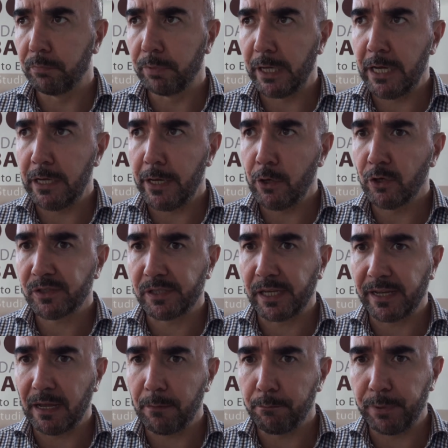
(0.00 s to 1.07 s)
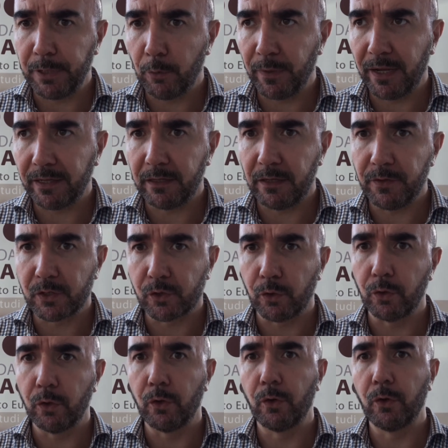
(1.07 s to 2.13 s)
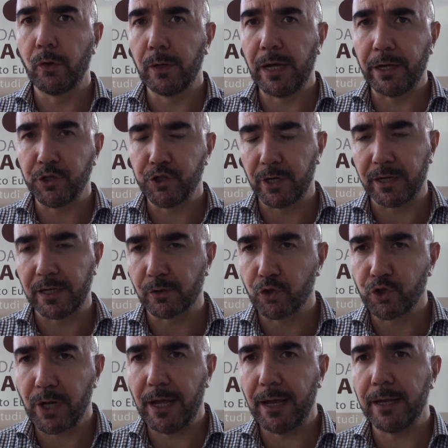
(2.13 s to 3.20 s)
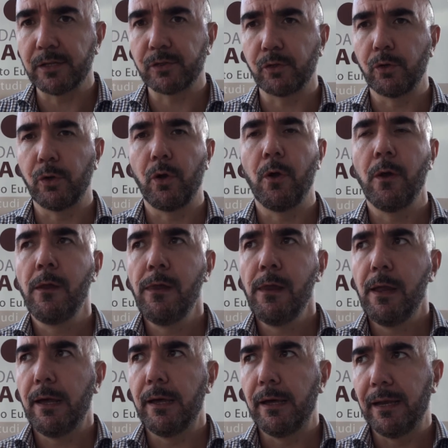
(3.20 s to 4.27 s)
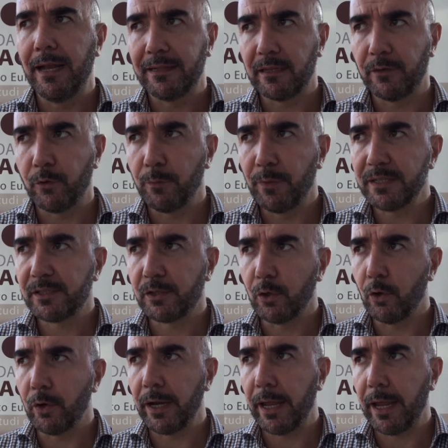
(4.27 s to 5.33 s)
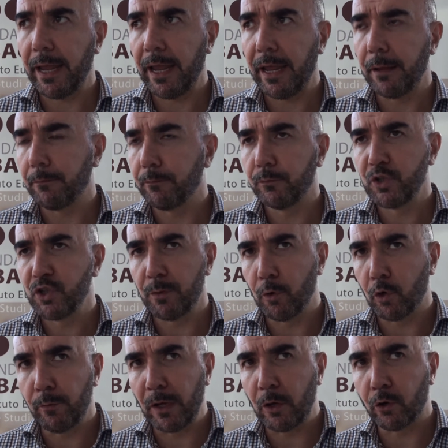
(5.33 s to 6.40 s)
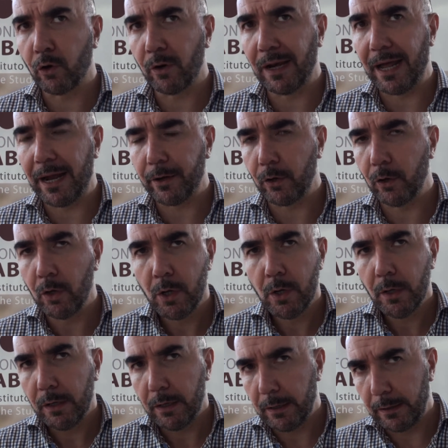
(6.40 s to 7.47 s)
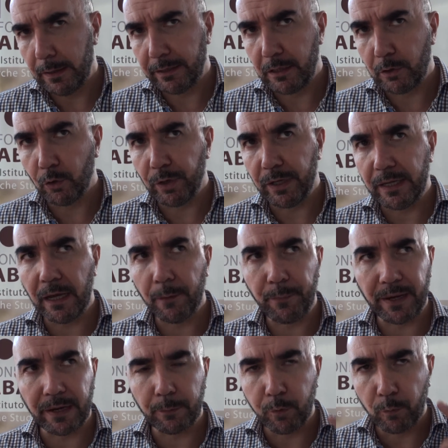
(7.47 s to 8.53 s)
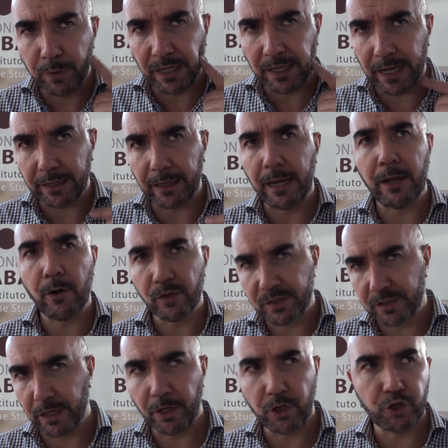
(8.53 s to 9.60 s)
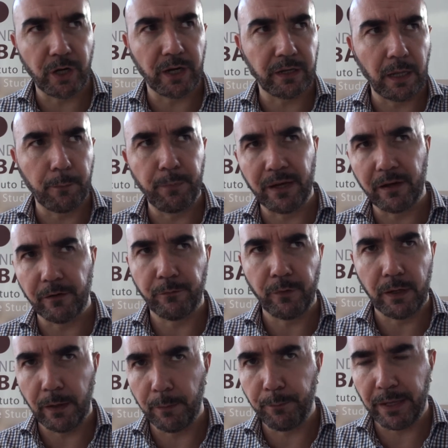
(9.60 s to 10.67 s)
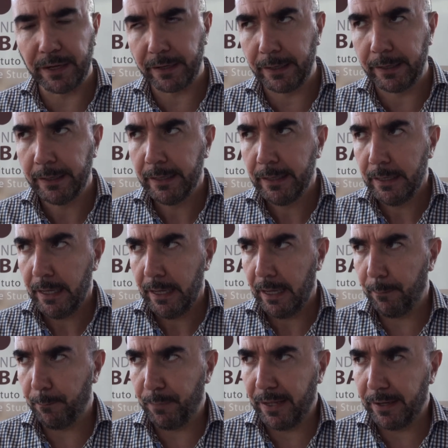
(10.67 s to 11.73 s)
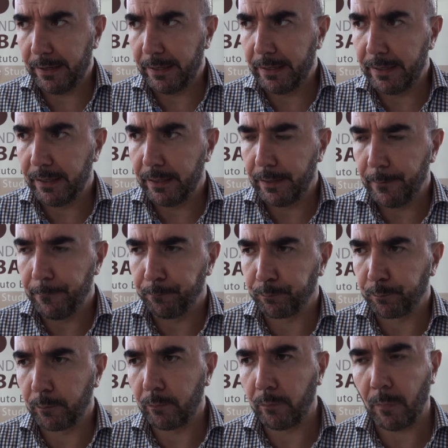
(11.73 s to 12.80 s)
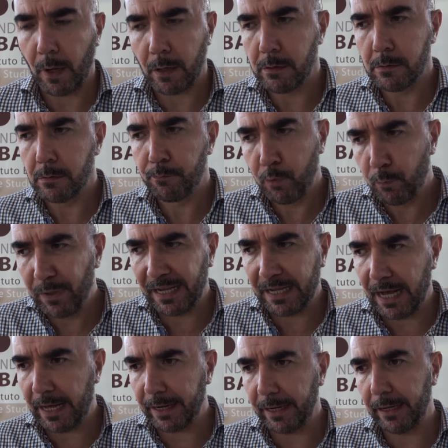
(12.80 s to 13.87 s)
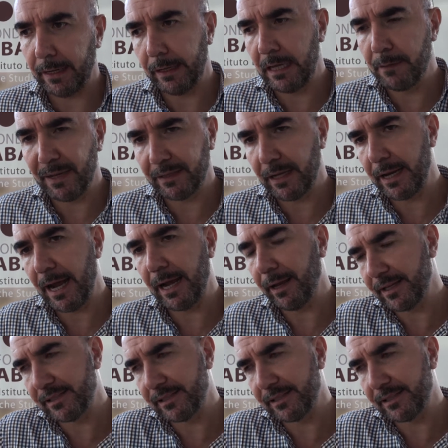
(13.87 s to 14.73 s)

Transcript: i, i, nostri campi operativi sono la ricerca sociale, sono eh, l'alta formazione e diciamo, come corollario l'editoria per pubblicare le nostre ricerche e per, per, per mh, ehm, pubblicare i materiali